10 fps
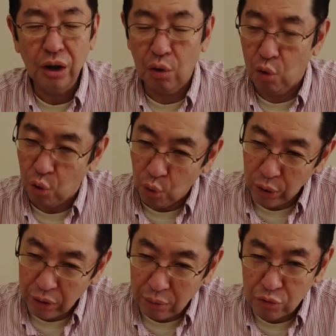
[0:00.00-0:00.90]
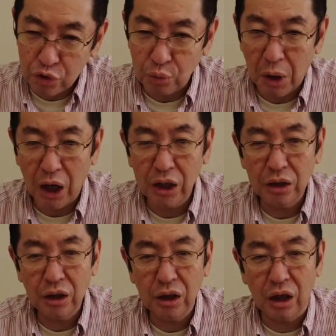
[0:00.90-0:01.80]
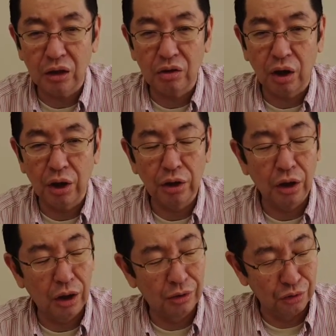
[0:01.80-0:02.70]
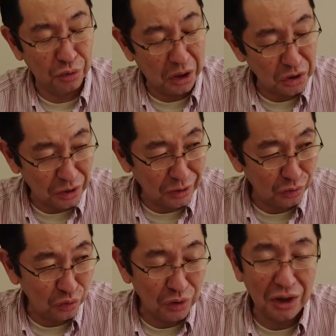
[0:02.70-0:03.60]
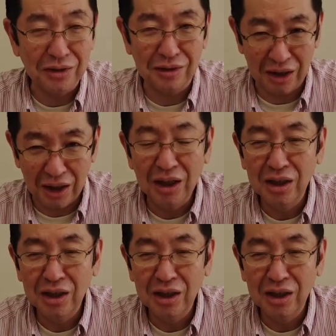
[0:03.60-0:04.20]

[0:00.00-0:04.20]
これはむしろ負けたら大変だなっていう感じがするぐらいですから